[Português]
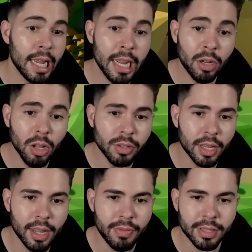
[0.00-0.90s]

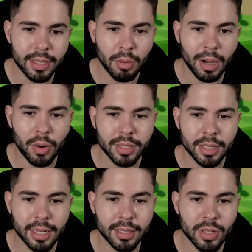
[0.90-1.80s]
Inclusive, se tem uma coisa
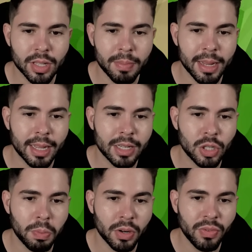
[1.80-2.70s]
interessante também que a
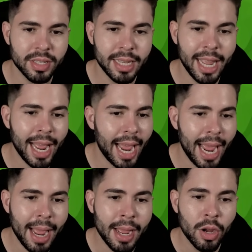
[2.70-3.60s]
gente pode fazer
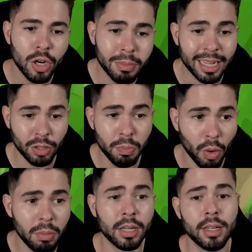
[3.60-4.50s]
é iluminação
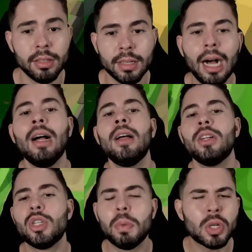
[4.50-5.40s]
pública, tá?
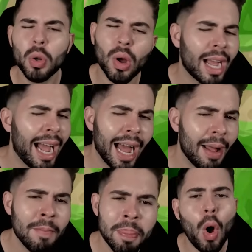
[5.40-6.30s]
A gente pode
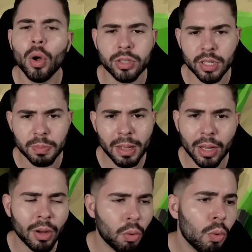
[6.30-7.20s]
colocar postes
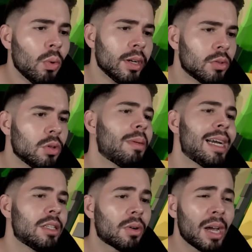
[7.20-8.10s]
pela rua e tudo
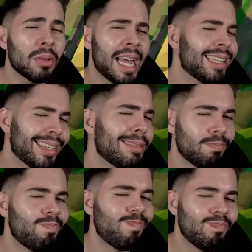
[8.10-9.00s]
mais. Eu quero dar
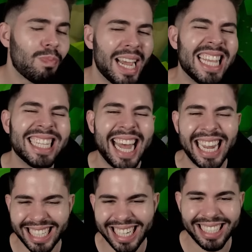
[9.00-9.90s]
essa
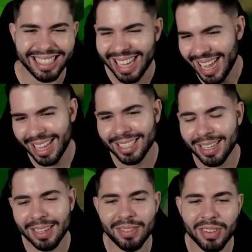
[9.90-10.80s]
paisagem, né?
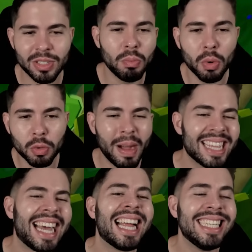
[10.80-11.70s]
Essa, fazer um pouco de
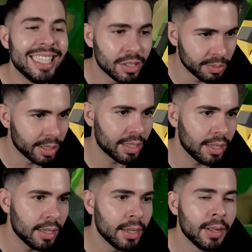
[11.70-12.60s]
paisagismo
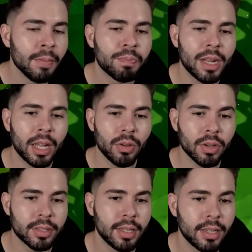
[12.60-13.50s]
aqui na
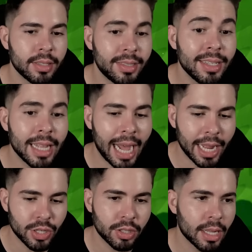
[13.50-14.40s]
nossa
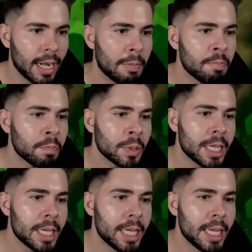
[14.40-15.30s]
cidade, tá?
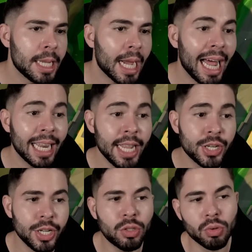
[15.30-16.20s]
E além
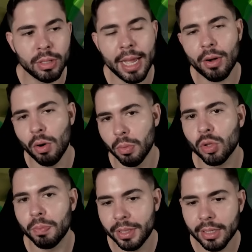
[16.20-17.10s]
disso, né, como eu
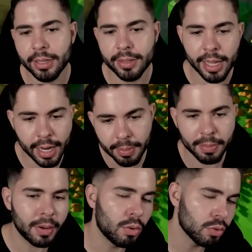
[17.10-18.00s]
tô precisando de
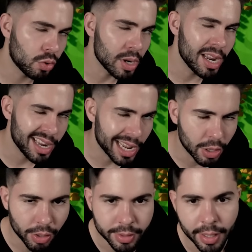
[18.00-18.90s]
cerâmica para construir ali a
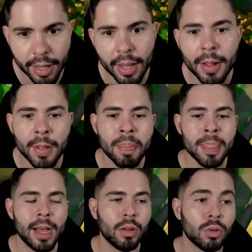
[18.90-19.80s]
nossa
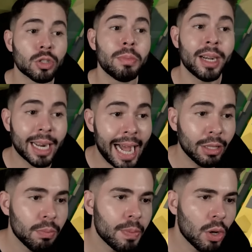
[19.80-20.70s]
ao nosso
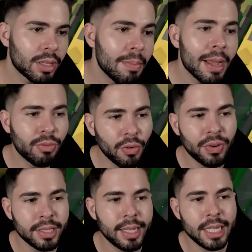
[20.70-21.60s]
mercado, eu também vou
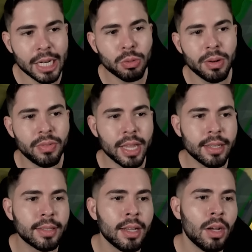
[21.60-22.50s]
fazer já de uma
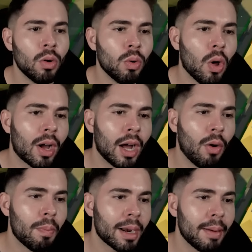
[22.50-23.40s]
vez um
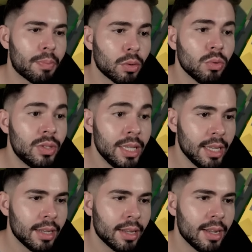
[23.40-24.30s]
local para
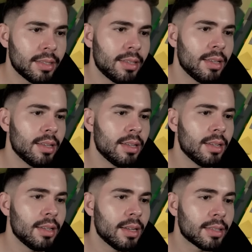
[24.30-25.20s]
produzir
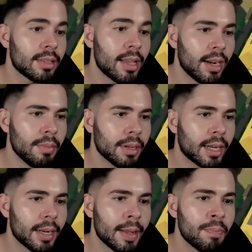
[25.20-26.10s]
esse, essa
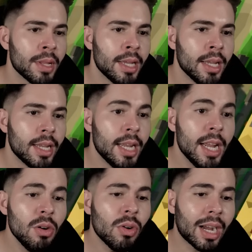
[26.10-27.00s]
cerâmica, né?
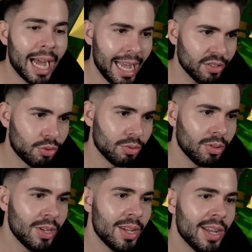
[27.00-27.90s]
E no
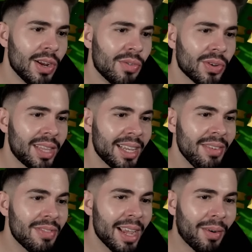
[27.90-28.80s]
caso, eu vou ter
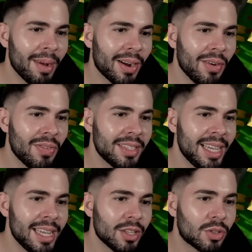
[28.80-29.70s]
que ver como é que eu vou
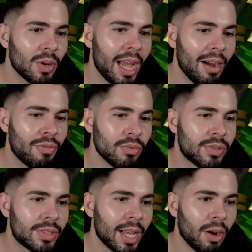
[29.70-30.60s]
fazer isso. É a
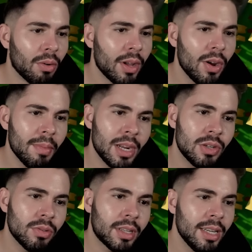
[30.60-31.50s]
fundição? Eu
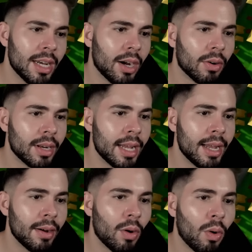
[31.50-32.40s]
imagino que não, né?